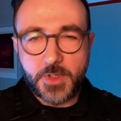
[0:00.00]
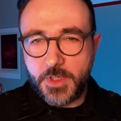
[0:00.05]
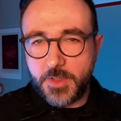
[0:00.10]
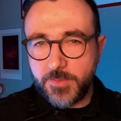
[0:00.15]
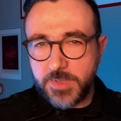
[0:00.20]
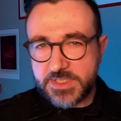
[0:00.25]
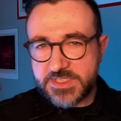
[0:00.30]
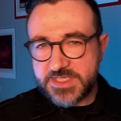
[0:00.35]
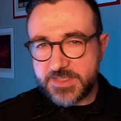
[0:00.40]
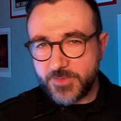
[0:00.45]
Il
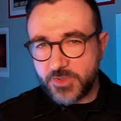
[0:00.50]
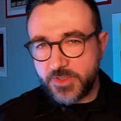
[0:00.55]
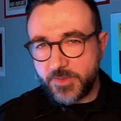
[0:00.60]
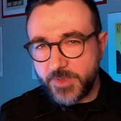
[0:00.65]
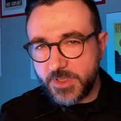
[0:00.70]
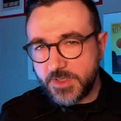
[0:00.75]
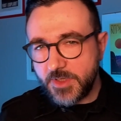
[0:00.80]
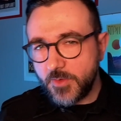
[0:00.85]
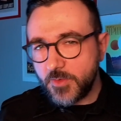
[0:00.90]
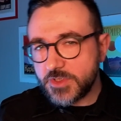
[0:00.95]
balsamo di
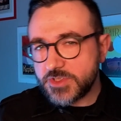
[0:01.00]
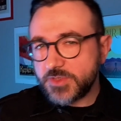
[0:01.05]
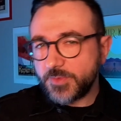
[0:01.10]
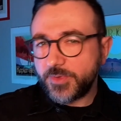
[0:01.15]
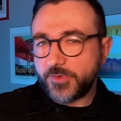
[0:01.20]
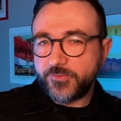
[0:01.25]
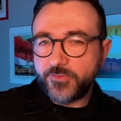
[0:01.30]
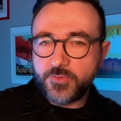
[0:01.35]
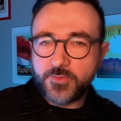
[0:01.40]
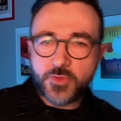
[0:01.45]
abete in questo
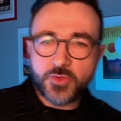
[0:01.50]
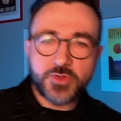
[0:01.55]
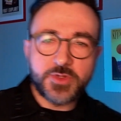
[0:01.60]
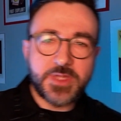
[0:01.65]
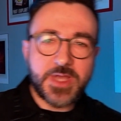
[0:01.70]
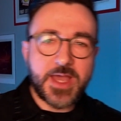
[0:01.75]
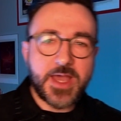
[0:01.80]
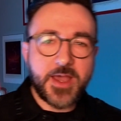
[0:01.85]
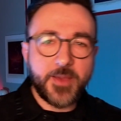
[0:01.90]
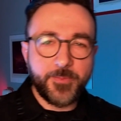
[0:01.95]
profumo
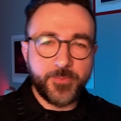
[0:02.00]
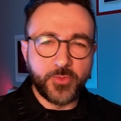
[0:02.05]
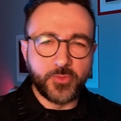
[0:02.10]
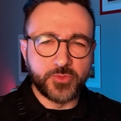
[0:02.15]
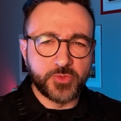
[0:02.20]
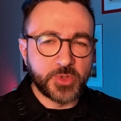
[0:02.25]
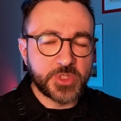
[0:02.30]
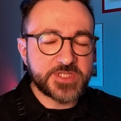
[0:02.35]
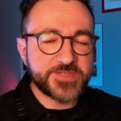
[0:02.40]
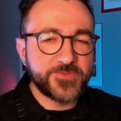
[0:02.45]
dà
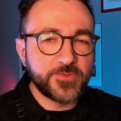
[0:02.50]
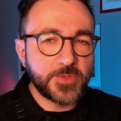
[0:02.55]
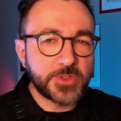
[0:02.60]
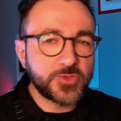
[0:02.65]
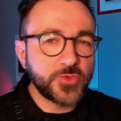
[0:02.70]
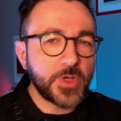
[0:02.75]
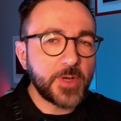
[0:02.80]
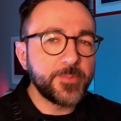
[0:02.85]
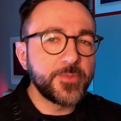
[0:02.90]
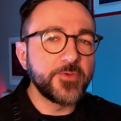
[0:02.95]
appunto una
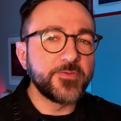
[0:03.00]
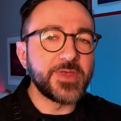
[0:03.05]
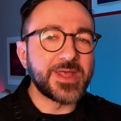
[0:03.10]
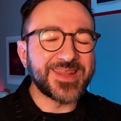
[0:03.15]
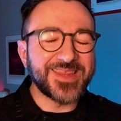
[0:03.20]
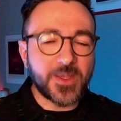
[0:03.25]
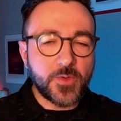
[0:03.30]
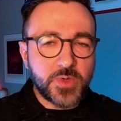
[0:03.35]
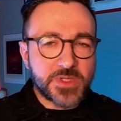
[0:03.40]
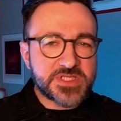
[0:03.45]
sfumatura più
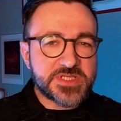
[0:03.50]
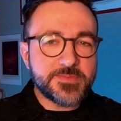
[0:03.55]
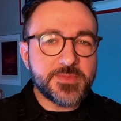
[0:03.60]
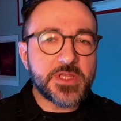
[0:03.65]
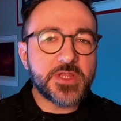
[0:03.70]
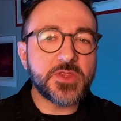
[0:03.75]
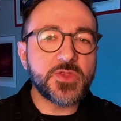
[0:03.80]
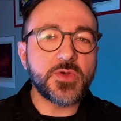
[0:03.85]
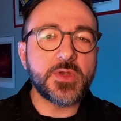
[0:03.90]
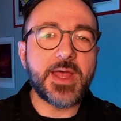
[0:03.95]
verde, quasi
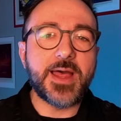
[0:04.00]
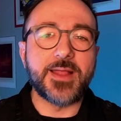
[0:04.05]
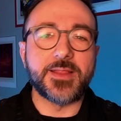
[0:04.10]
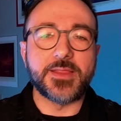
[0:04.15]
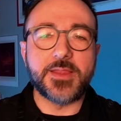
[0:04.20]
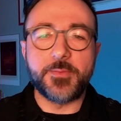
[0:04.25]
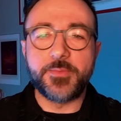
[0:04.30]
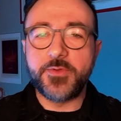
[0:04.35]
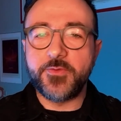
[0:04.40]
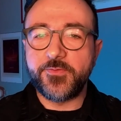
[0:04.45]

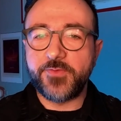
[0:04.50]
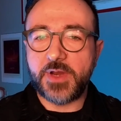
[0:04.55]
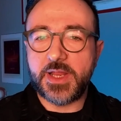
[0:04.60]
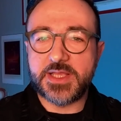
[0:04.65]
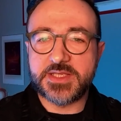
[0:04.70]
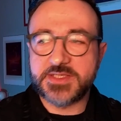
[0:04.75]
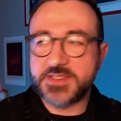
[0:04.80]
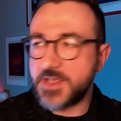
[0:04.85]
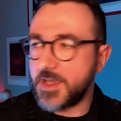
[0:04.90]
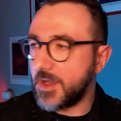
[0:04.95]
mentolata, più
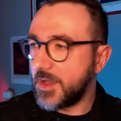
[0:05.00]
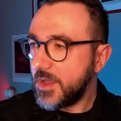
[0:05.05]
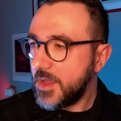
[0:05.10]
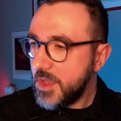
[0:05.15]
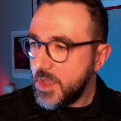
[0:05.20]
fresca.